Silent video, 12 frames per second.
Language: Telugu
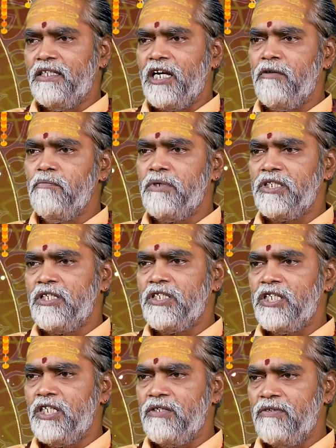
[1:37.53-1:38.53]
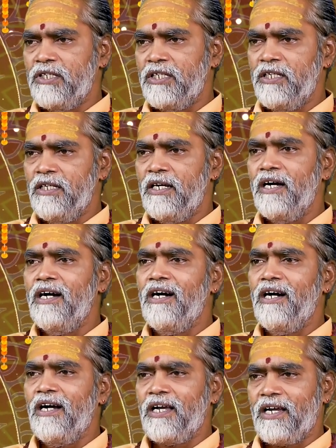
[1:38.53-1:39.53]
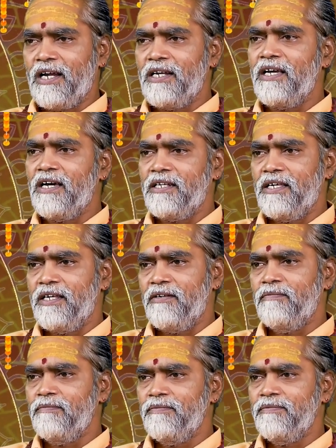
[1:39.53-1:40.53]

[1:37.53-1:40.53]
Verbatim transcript: ధరింపచేసేటువంటిది కన్యాదానం